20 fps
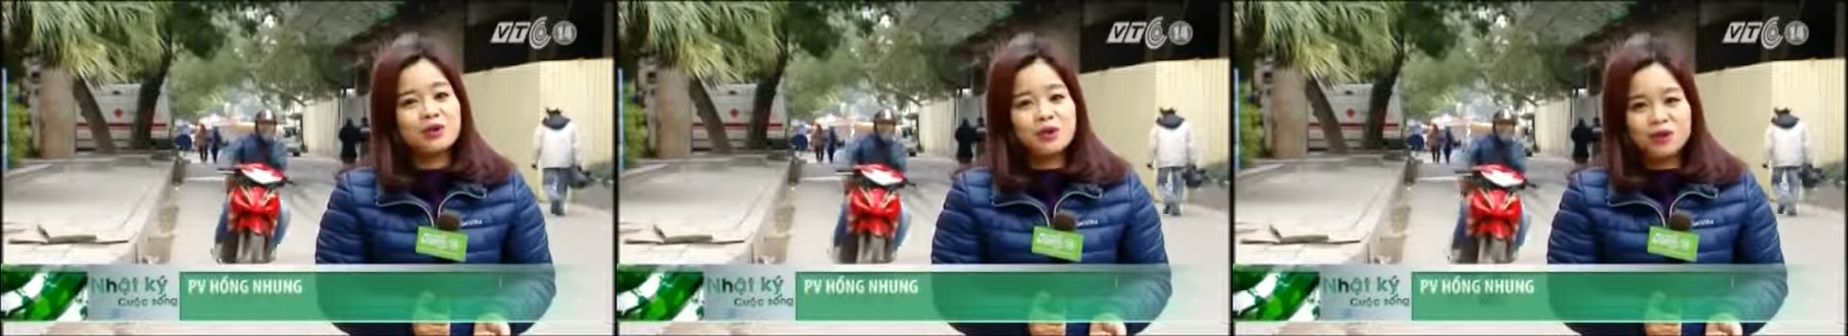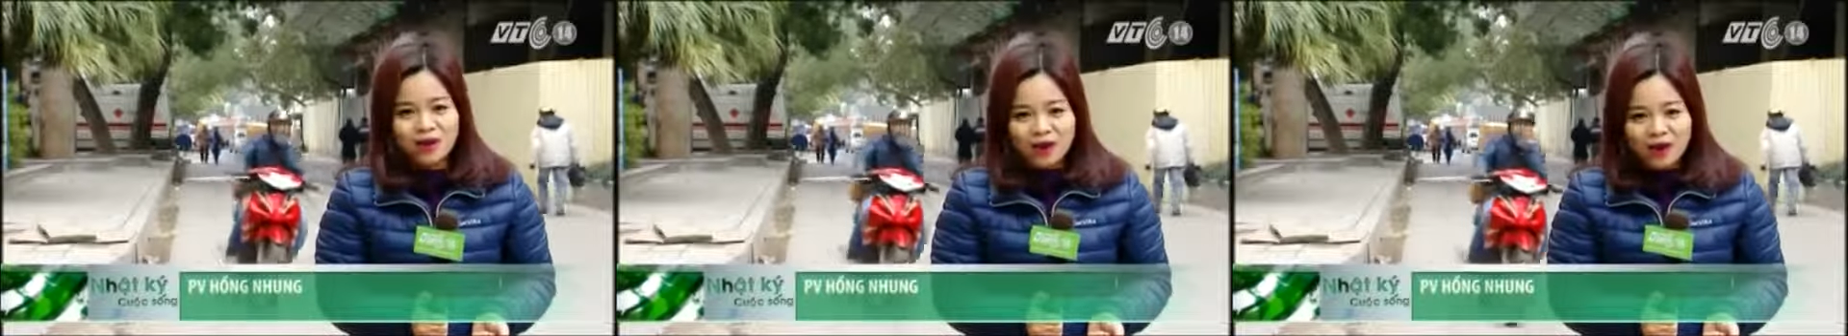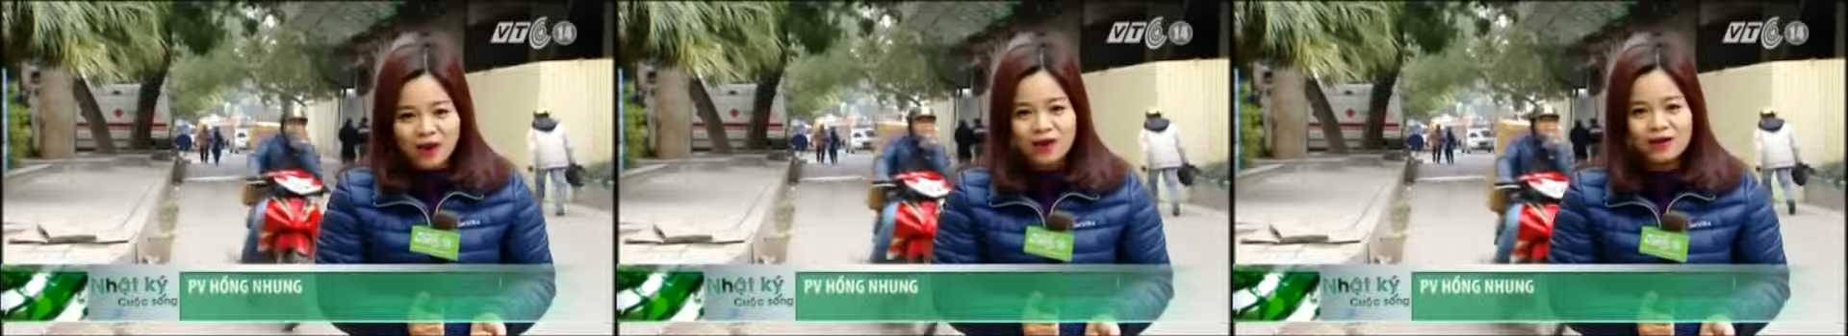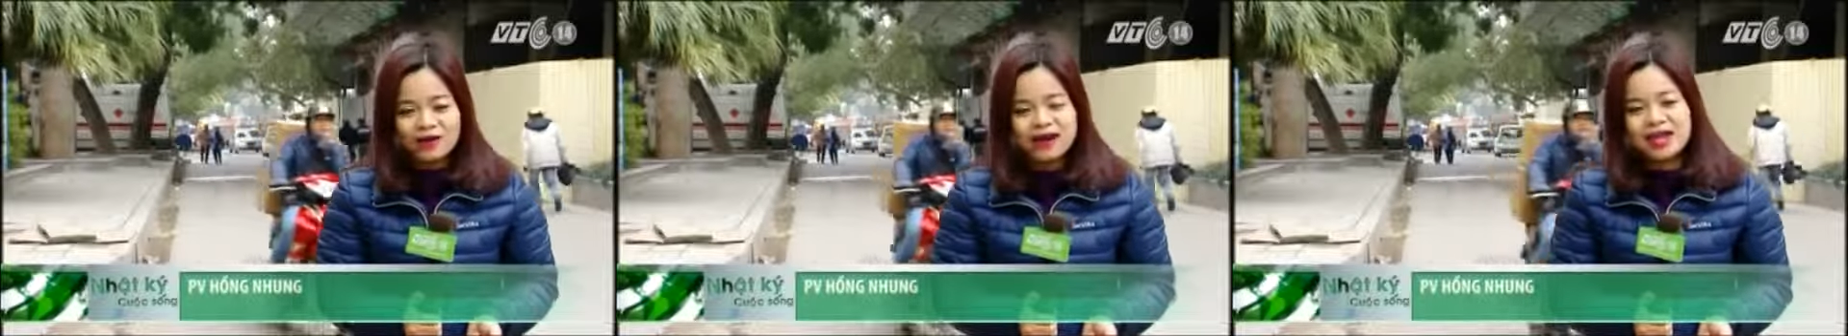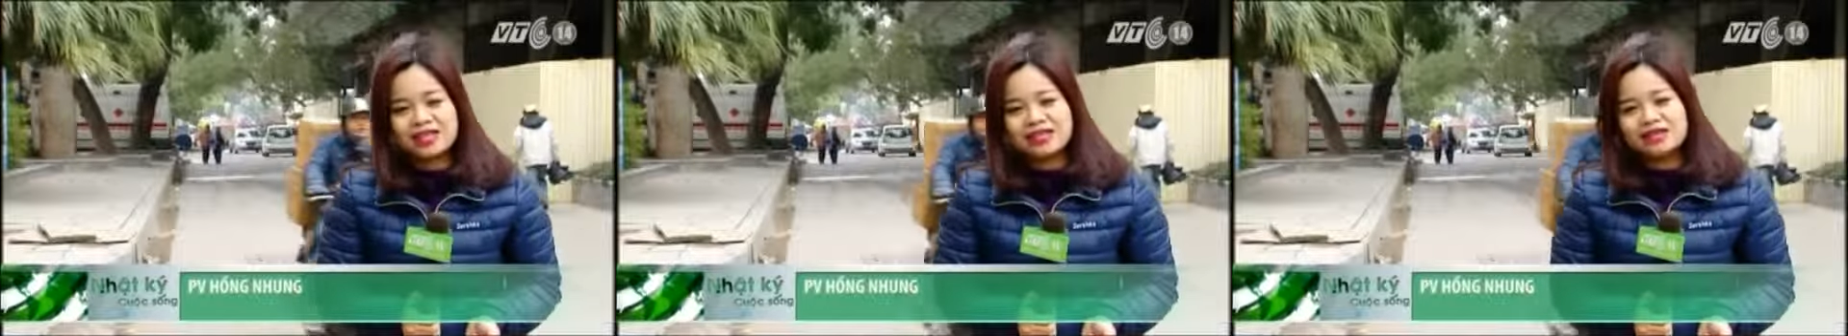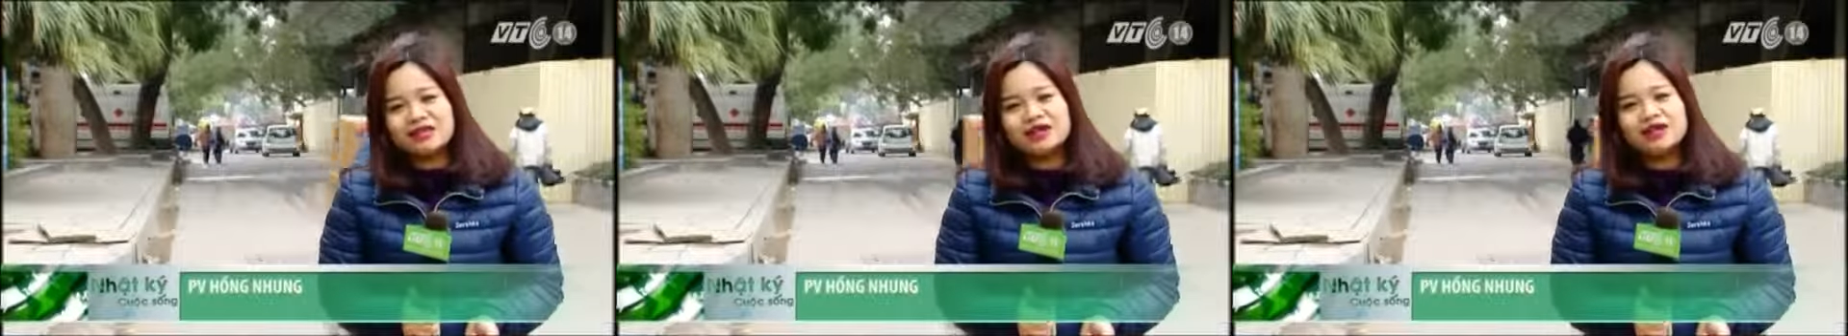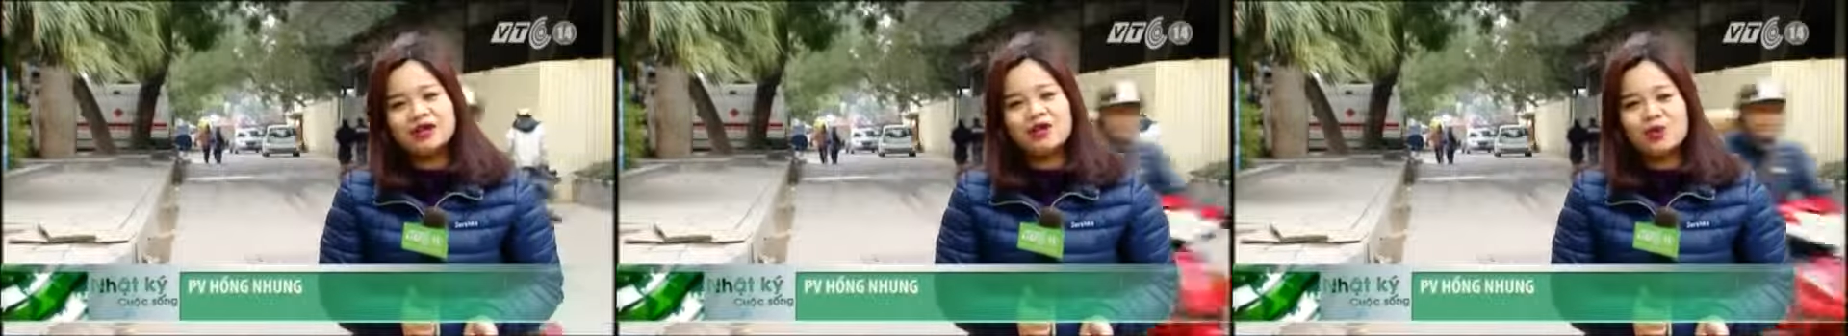của họ là
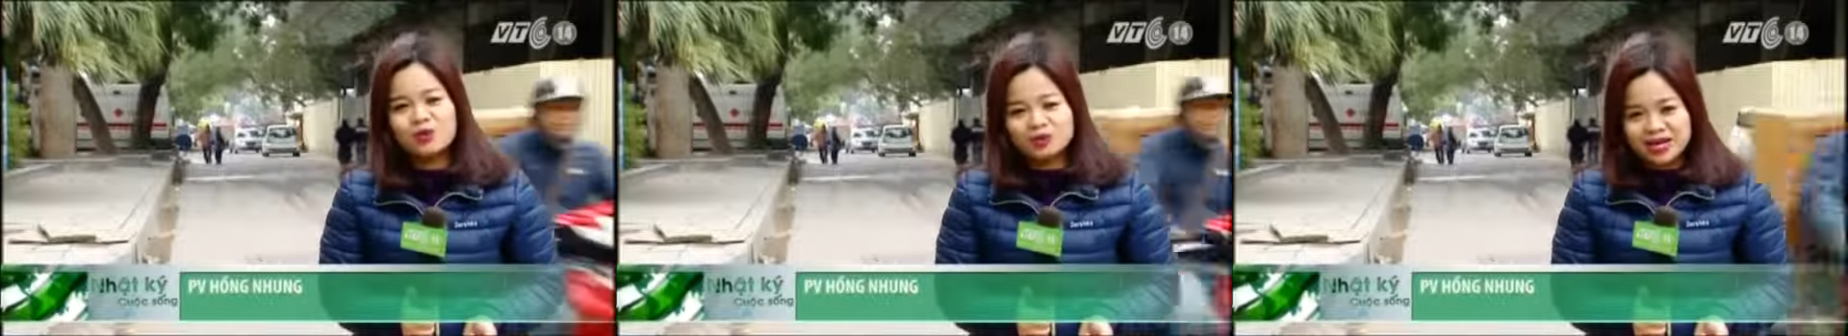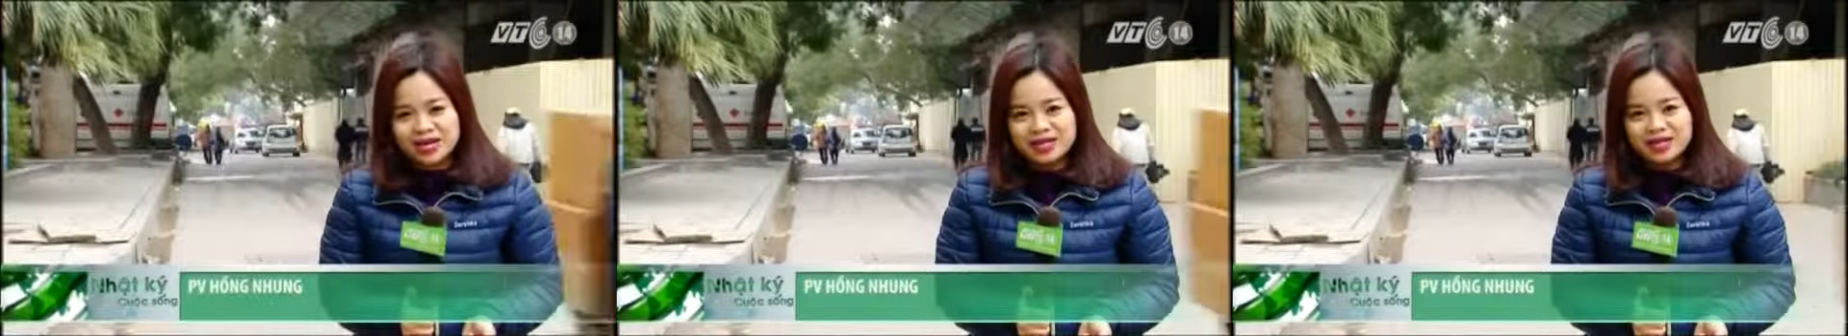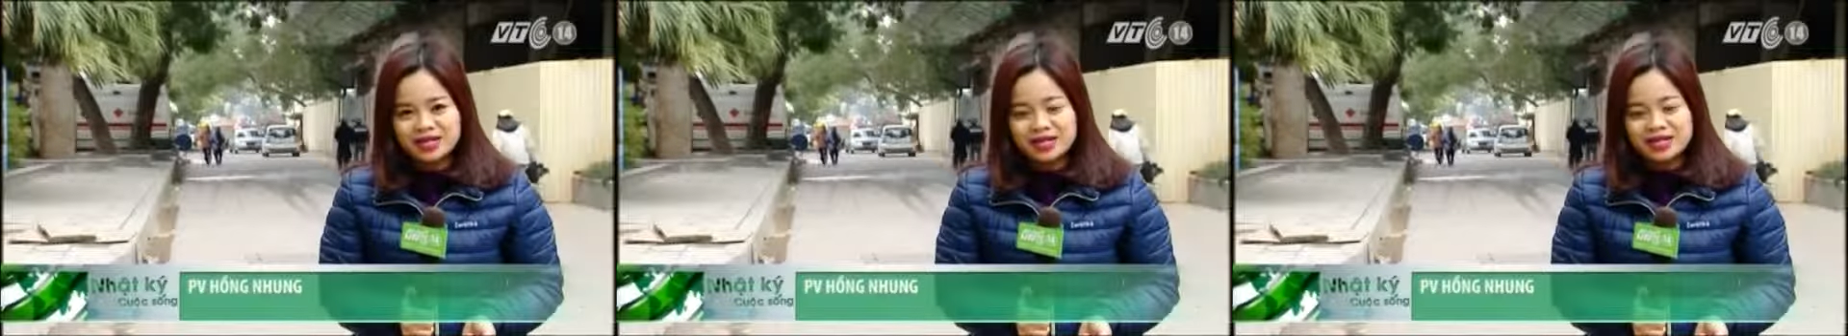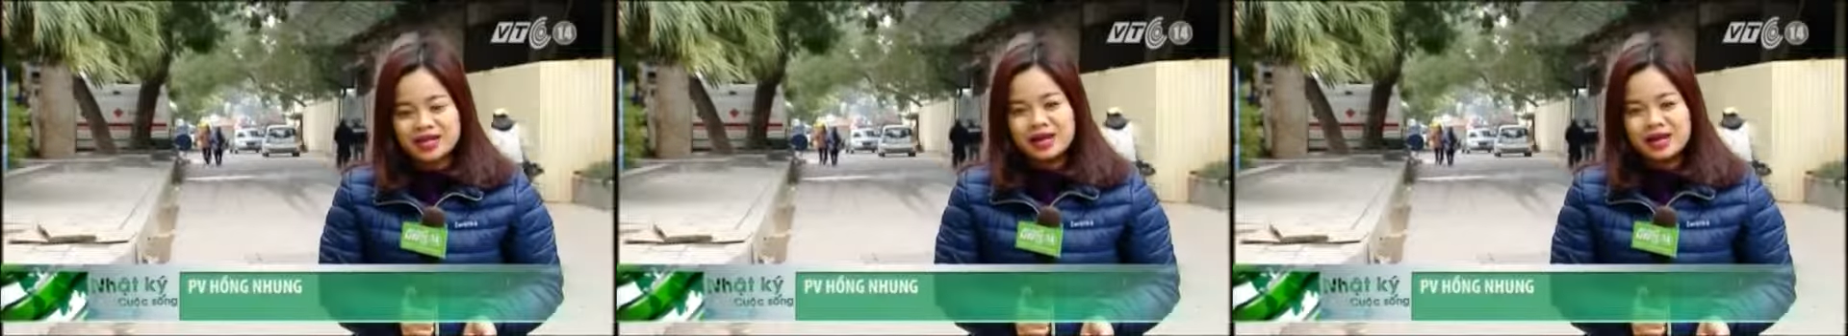những người khổ nhất.